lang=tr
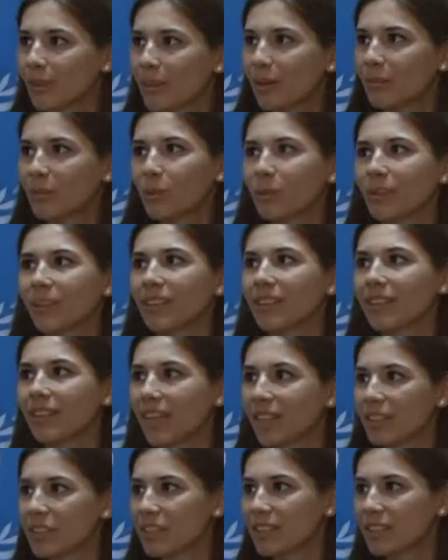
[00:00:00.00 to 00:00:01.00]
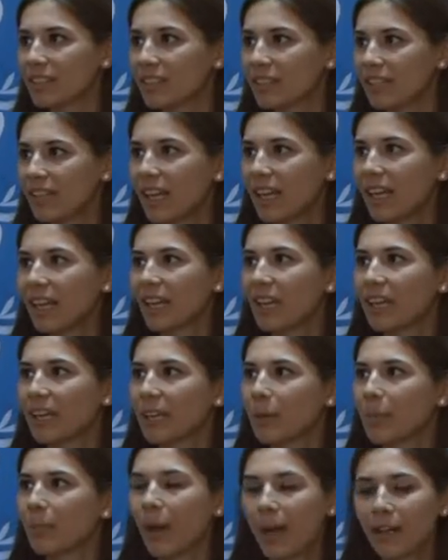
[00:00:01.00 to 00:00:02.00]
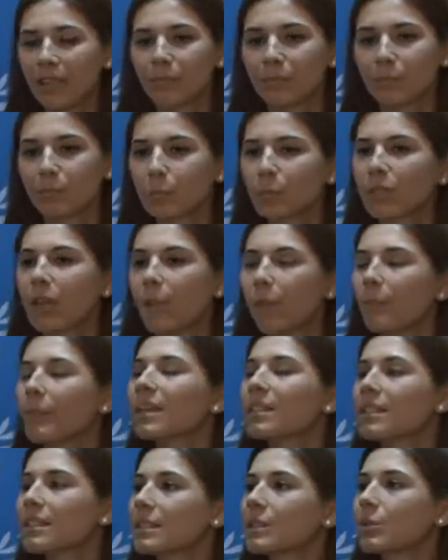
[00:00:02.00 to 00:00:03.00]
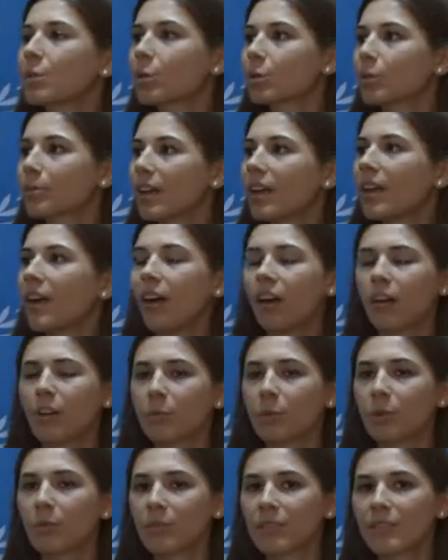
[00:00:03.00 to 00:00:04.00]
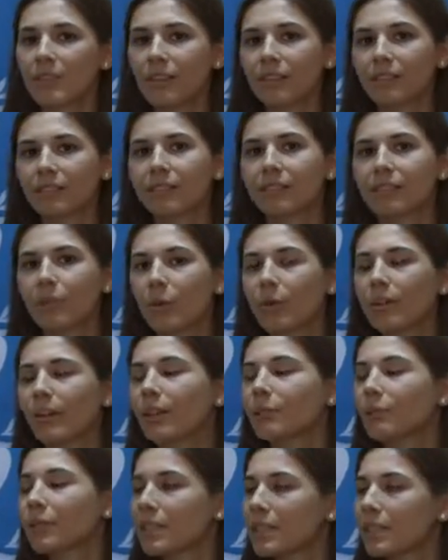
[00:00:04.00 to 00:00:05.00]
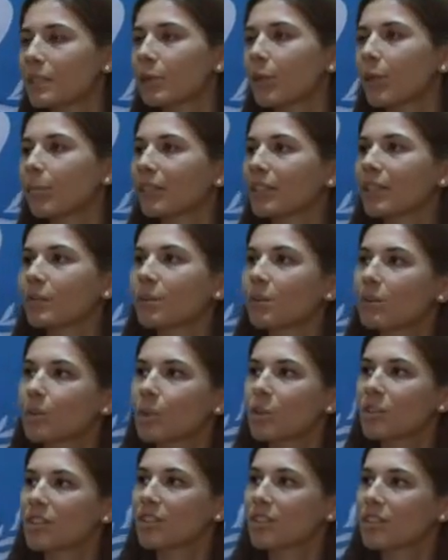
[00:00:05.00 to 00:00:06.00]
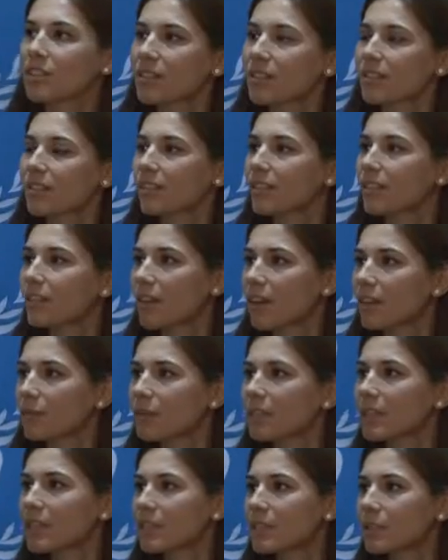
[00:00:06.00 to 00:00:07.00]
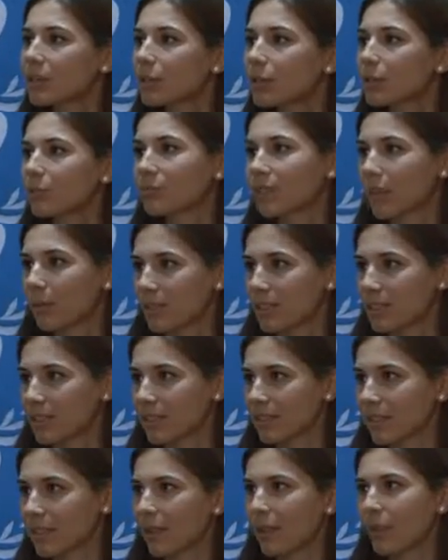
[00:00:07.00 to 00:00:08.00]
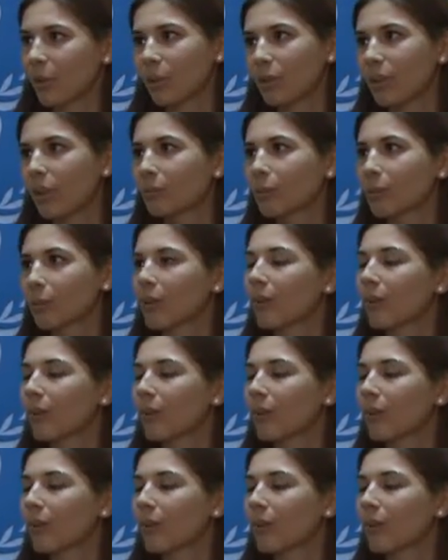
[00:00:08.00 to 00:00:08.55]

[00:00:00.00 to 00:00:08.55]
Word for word: Önemli olan gençlerin e, ben bunu yapmak istiyorum. Avrupa fırsatlarını öğrenmek istiyorum. Ya da bir proje içerisinde yer almak istiyorum demesi evet.